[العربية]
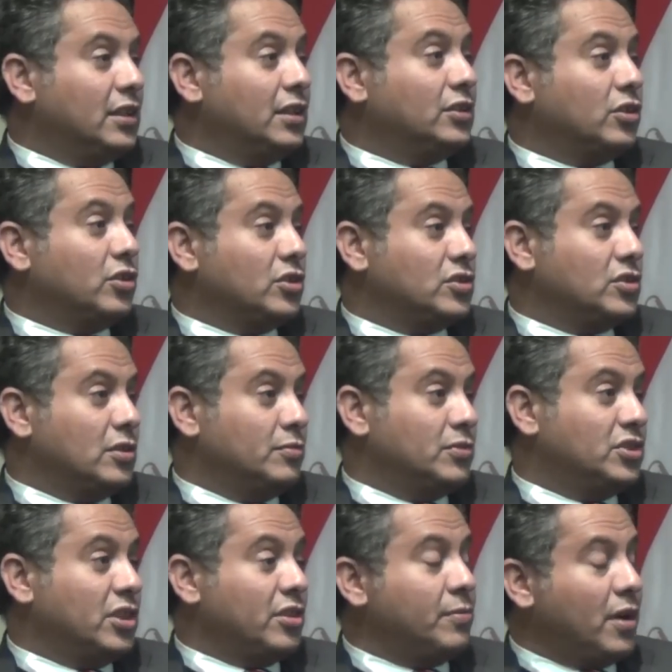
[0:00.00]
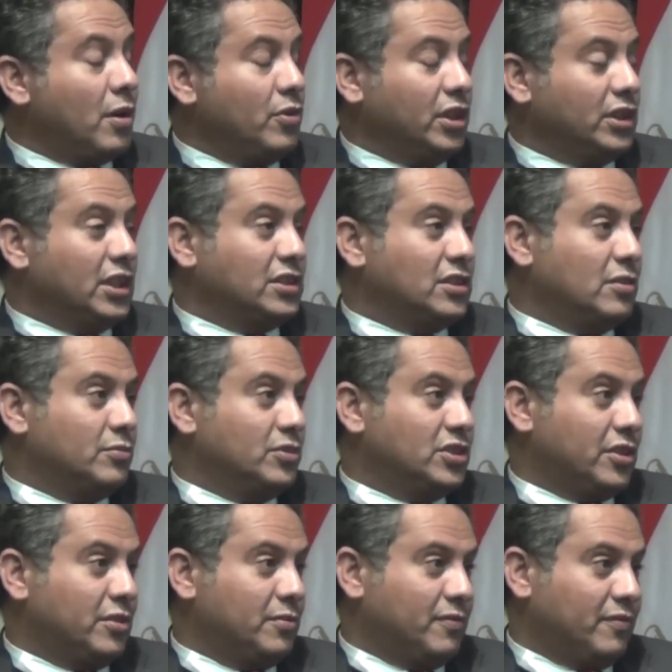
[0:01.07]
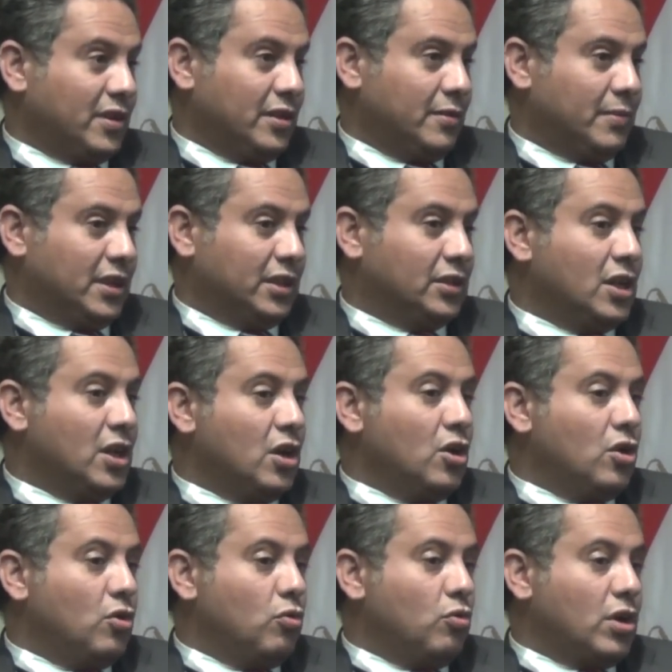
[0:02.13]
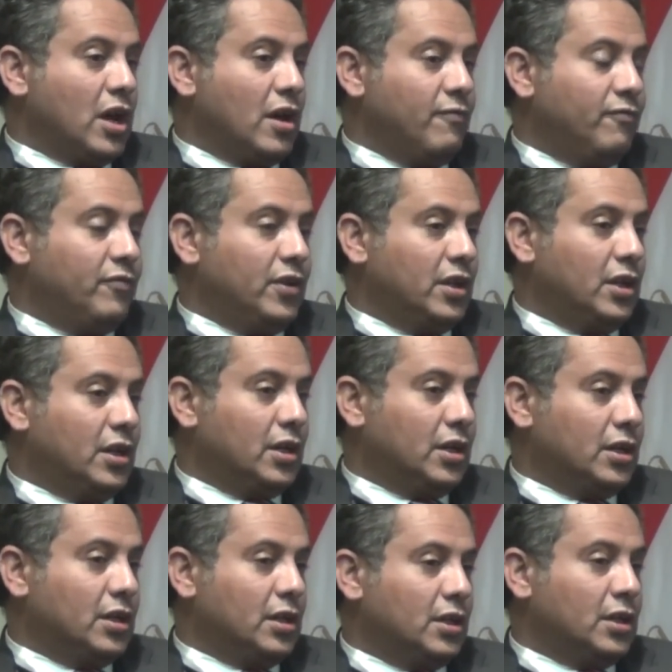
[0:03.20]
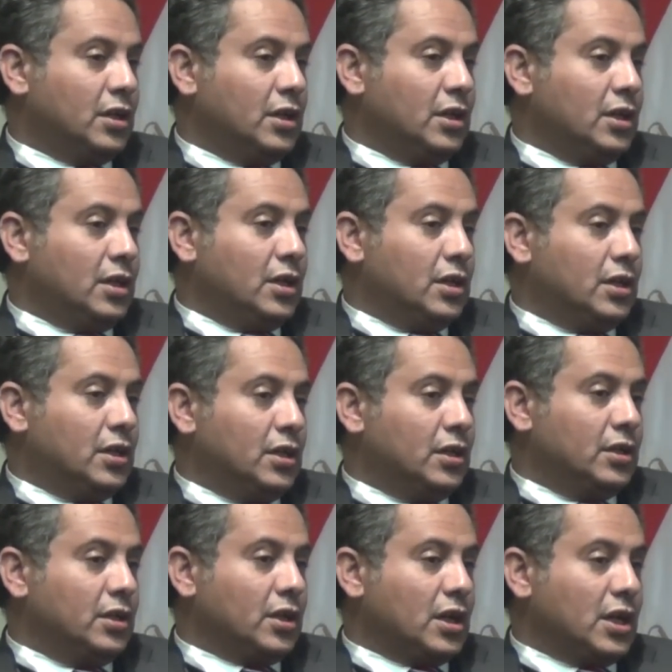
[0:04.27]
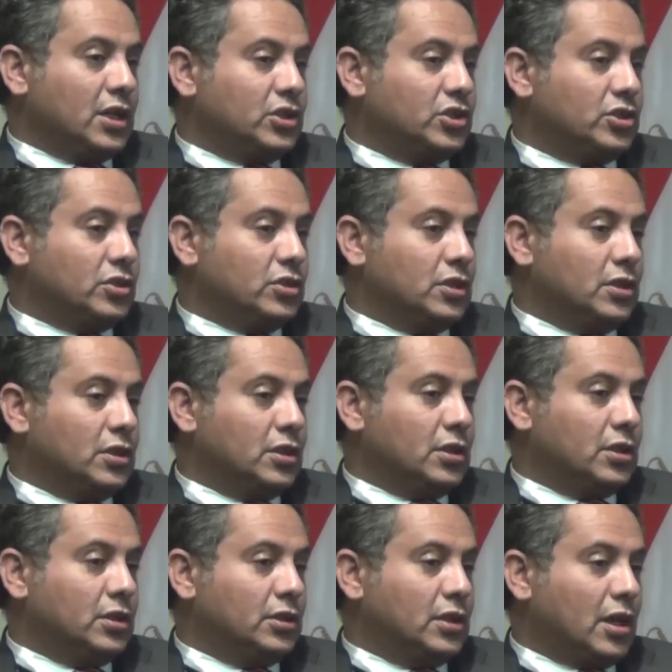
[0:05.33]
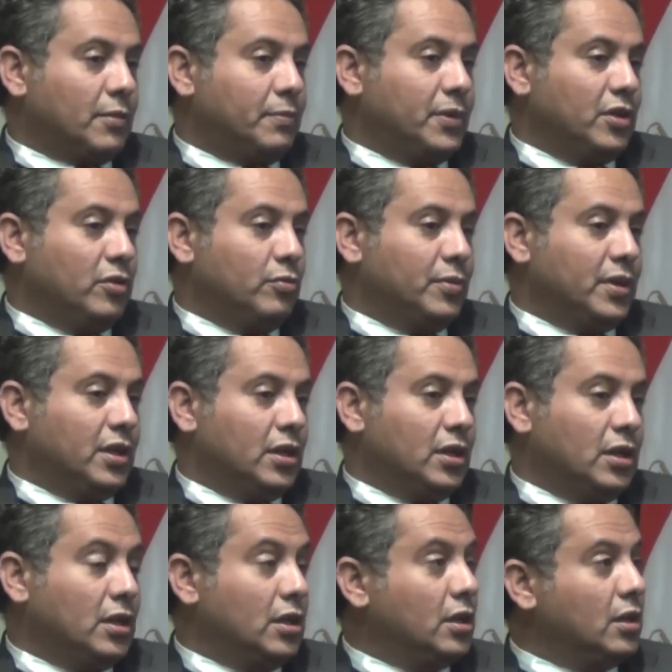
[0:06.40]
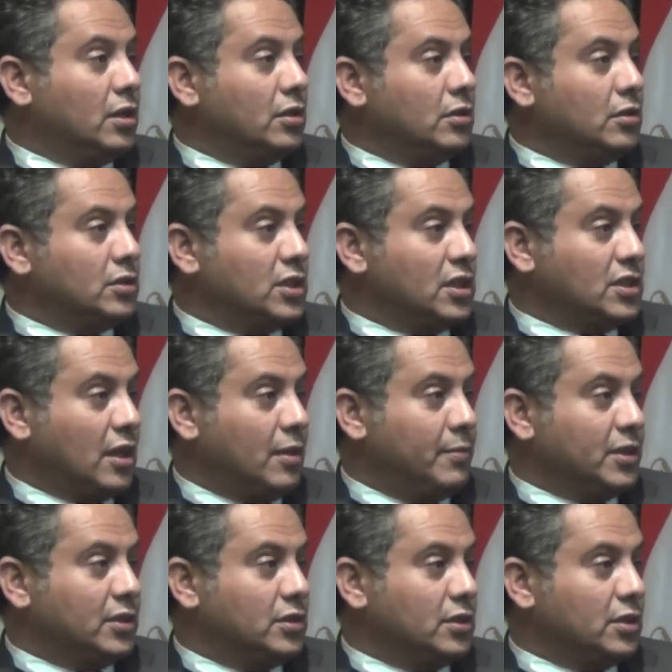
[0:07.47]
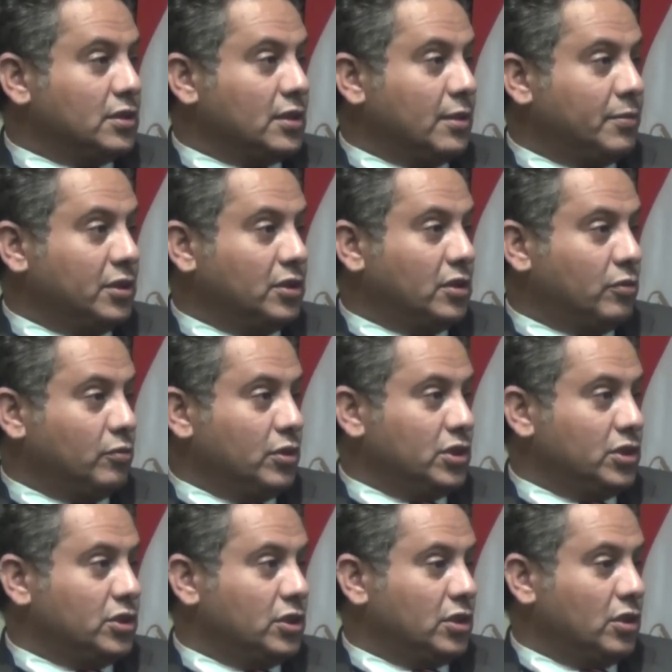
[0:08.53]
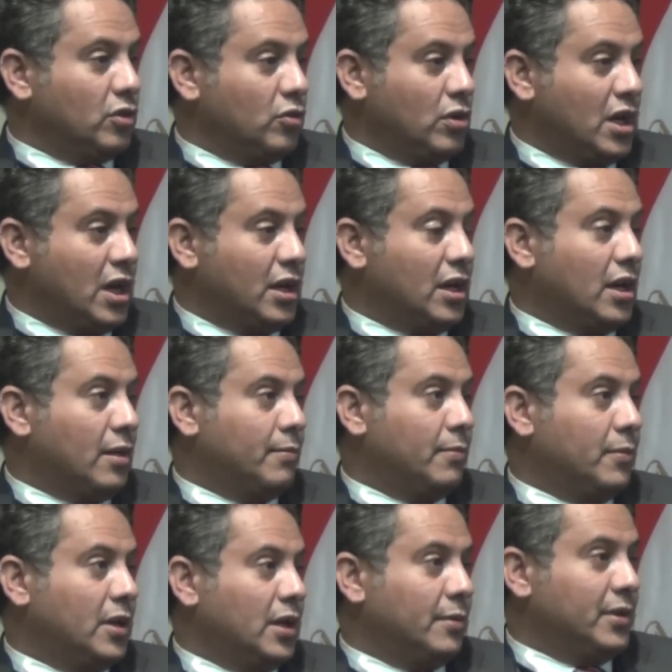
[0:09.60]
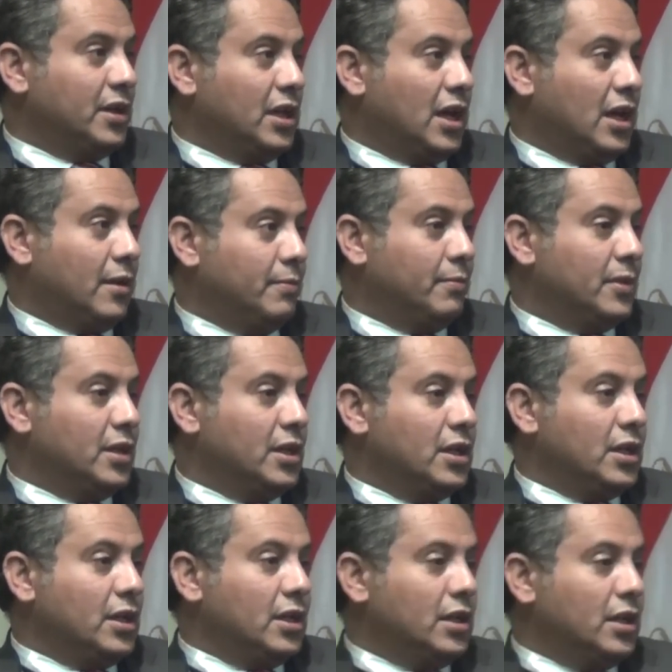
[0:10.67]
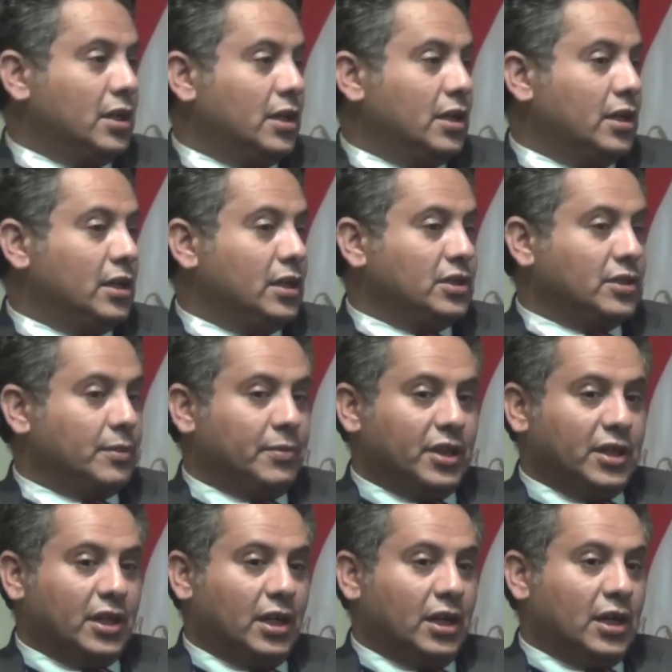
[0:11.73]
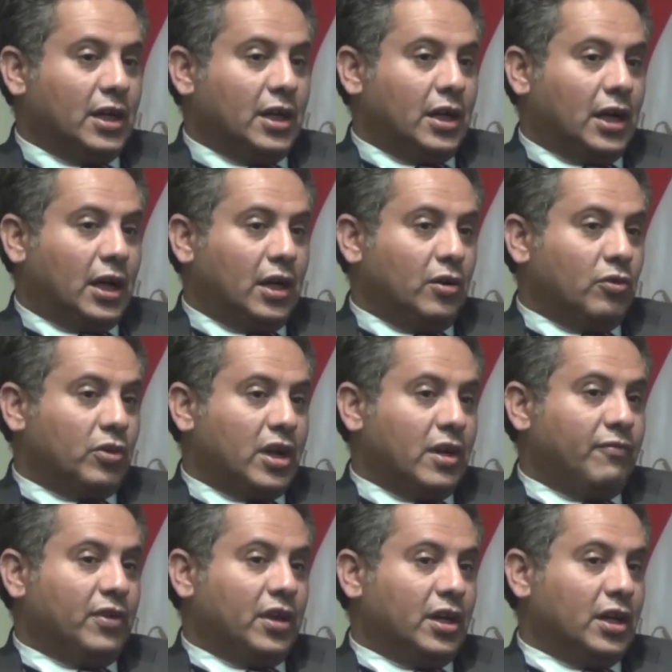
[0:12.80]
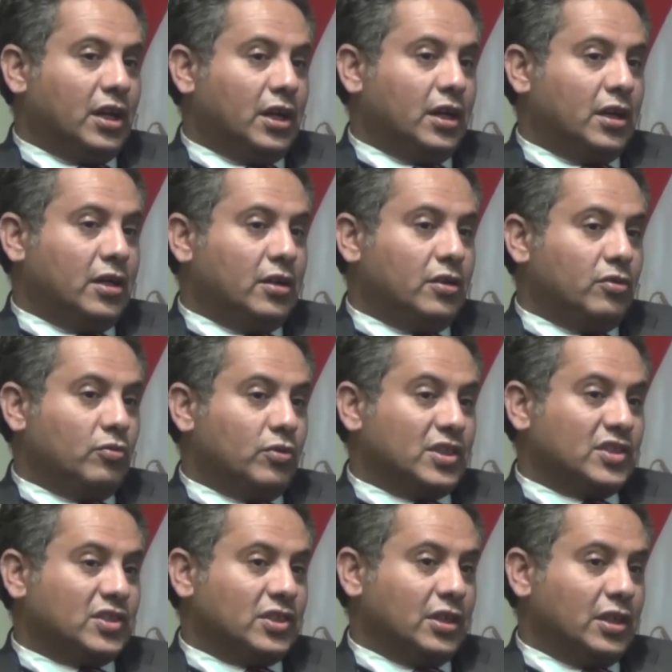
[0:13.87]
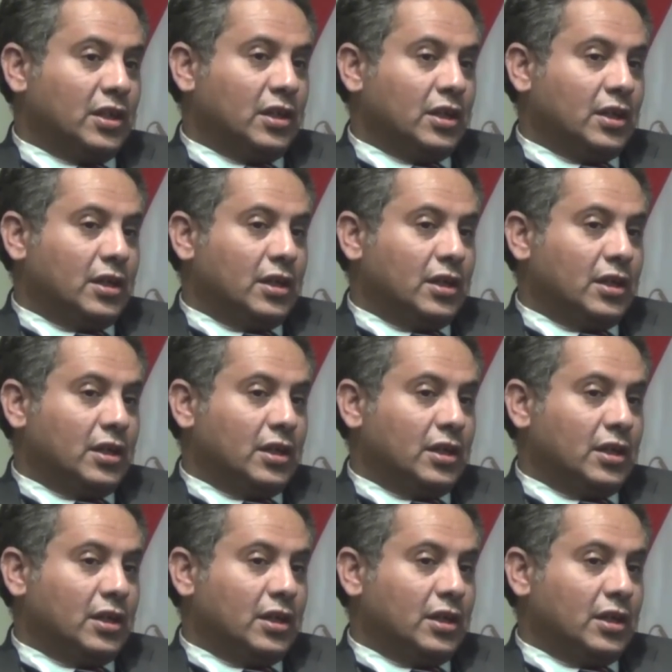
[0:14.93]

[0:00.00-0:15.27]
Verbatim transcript: اللي تخص المستثمر او يحتاجها المستثمر في اي بلد. وكان فيه آه، آه، نقاش دار بيني وبين الاستاذ احمد صبري درويش اللي هو الان الامين العام للجمعيه على انه كيف احنا نوصل